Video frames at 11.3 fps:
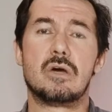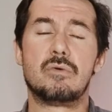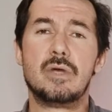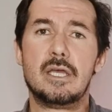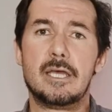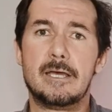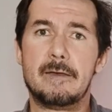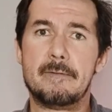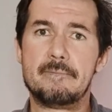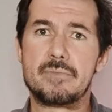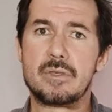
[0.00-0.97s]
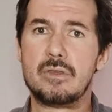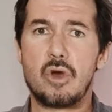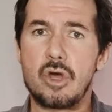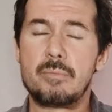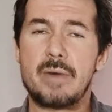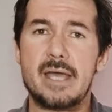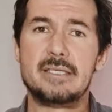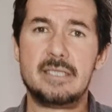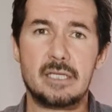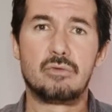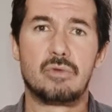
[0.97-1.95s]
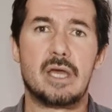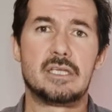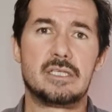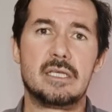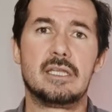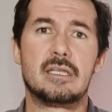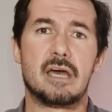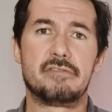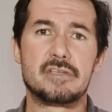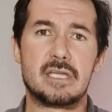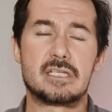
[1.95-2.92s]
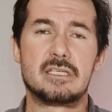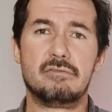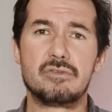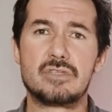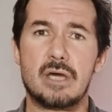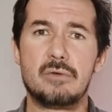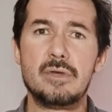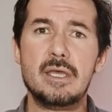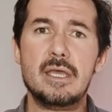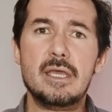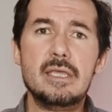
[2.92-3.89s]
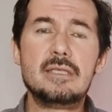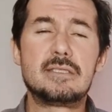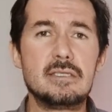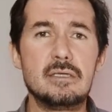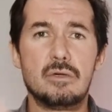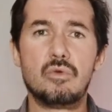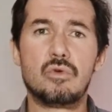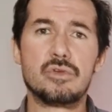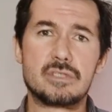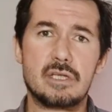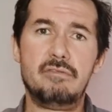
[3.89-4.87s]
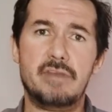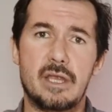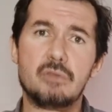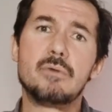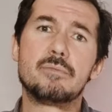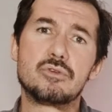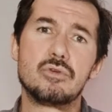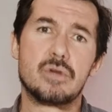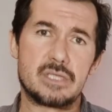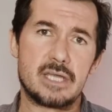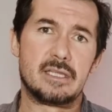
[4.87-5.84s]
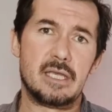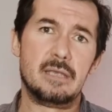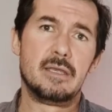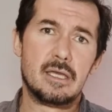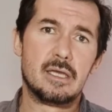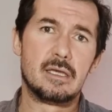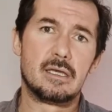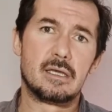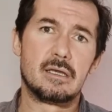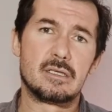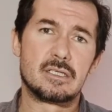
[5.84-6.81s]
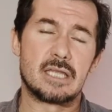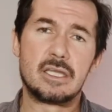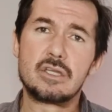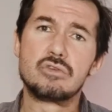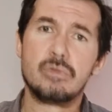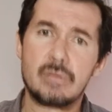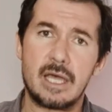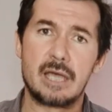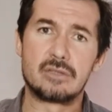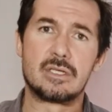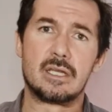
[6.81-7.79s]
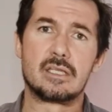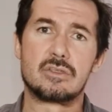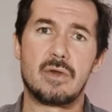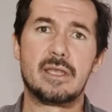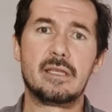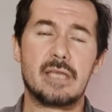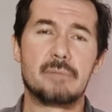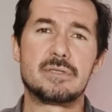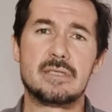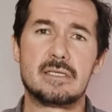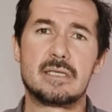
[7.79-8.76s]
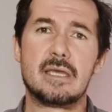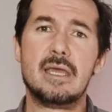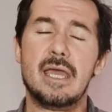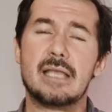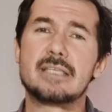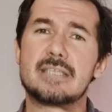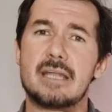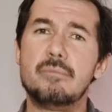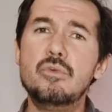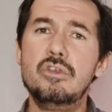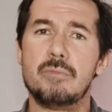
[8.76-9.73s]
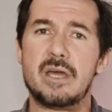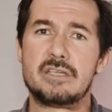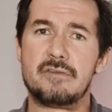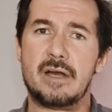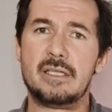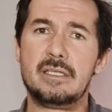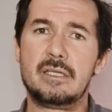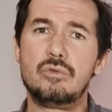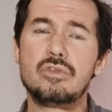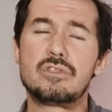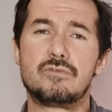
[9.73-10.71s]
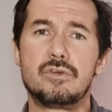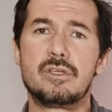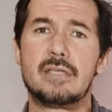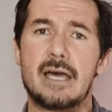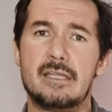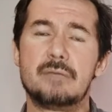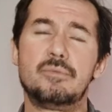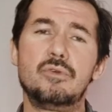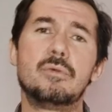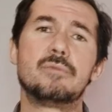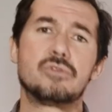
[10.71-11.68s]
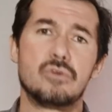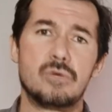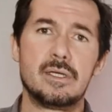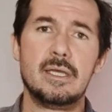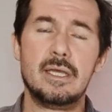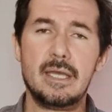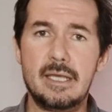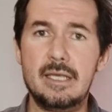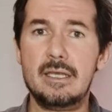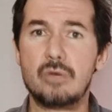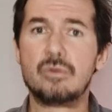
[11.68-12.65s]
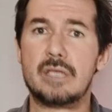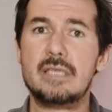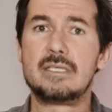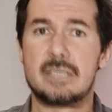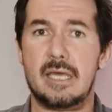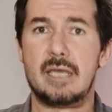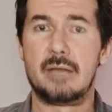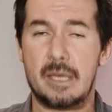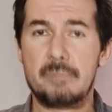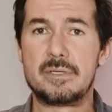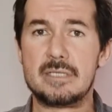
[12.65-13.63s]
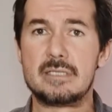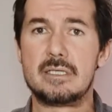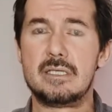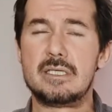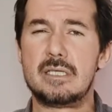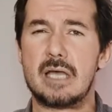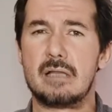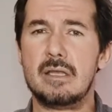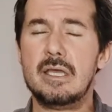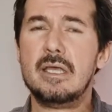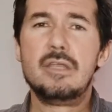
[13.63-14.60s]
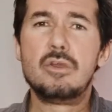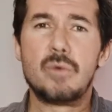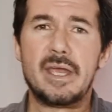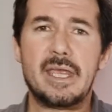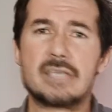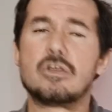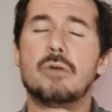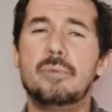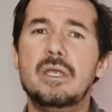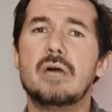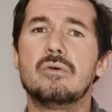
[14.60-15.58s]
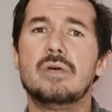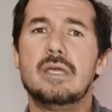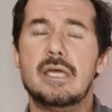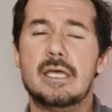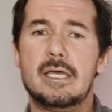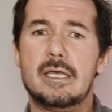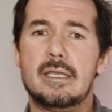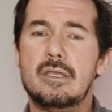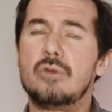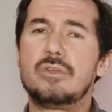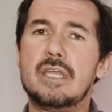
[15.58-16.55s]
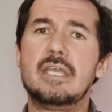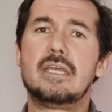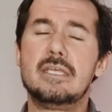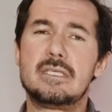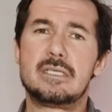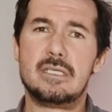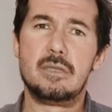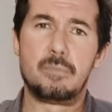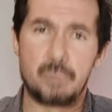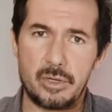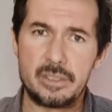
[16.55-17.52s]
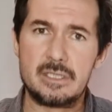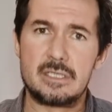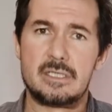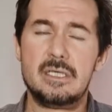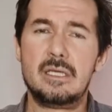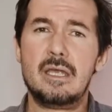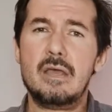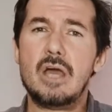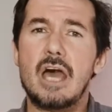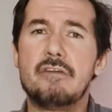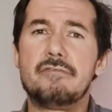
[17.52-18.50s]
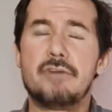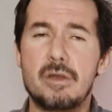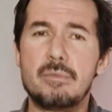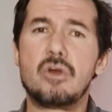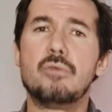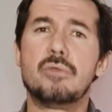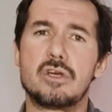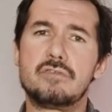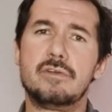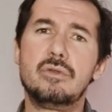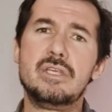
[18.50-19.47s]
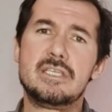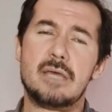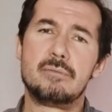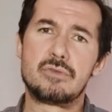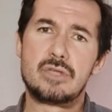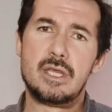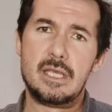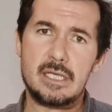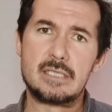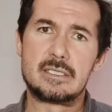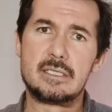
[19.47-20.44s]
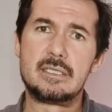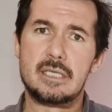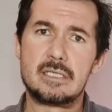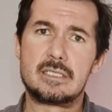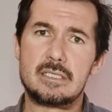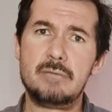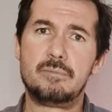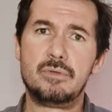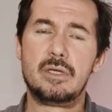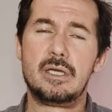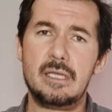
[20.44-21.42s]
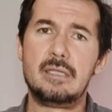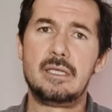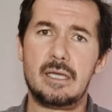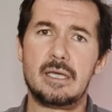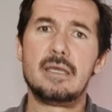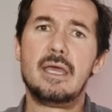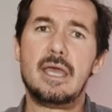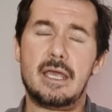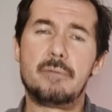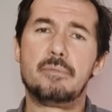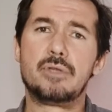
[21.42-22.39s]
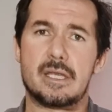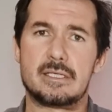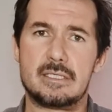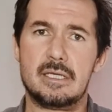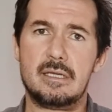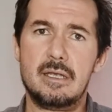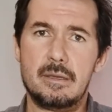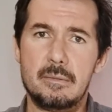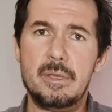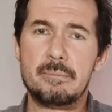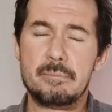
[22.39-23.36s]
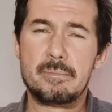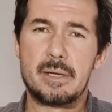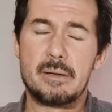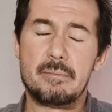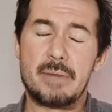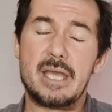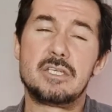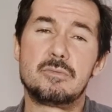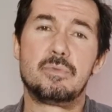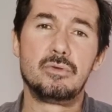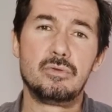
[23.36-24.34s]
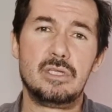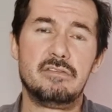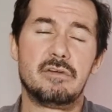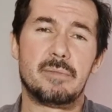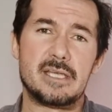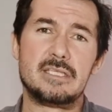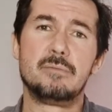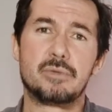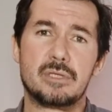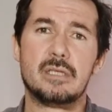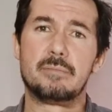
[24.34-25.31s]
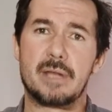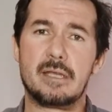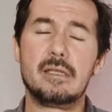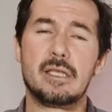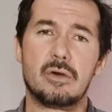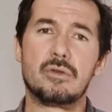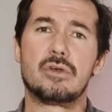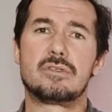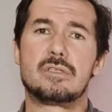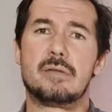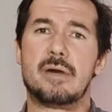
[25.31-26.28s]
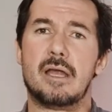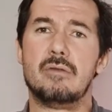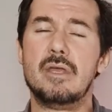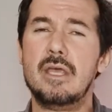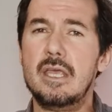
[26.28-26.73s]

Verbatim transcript: são ehm, normais e naturais de quem está a fazer esta evolução e se o conselho vier de uma pessoa que já tem, eh, já tem resultados em relação àquilo que é a presença, ela será muito mais válida do que se for dada por uma pessoa que não tem sequer a presença digital. Não é que essa opinião uh, não tenha que existir, pode existir. A forma como nós valorizamos esse, esse tipo de crítica é que poderá ser mais produtiva, mais importante para aquilo que é o nosso trabalho.